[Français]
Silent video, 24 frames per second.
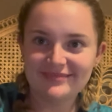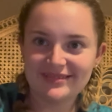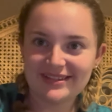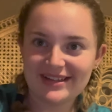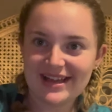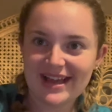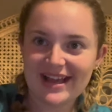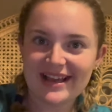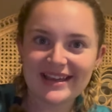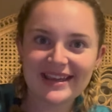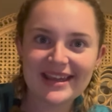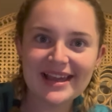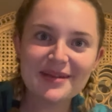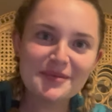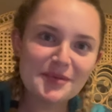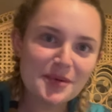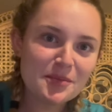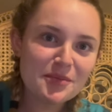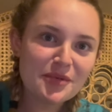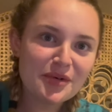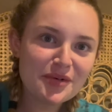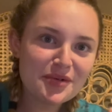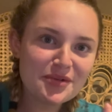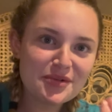à quel
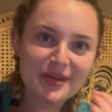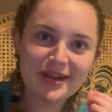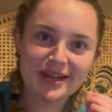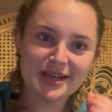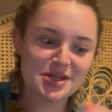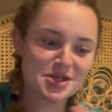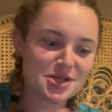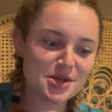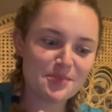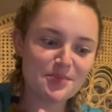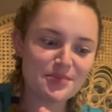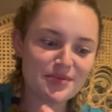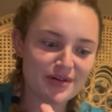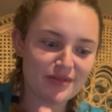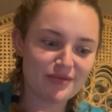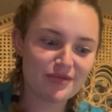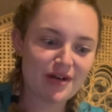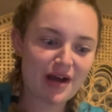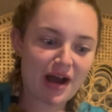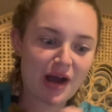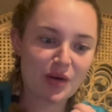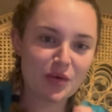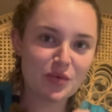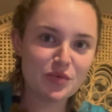moment le ketchup peut avoir
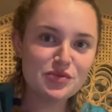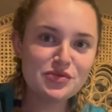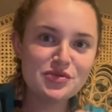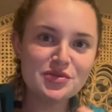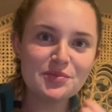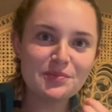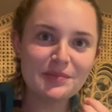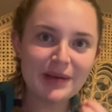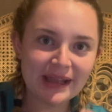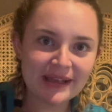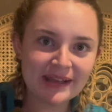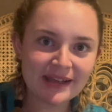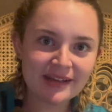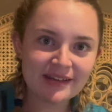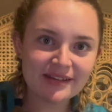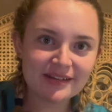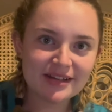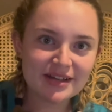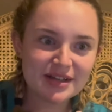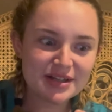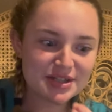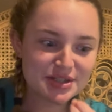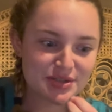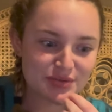un goût de banane.
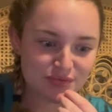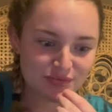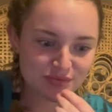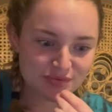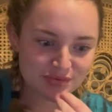Je vous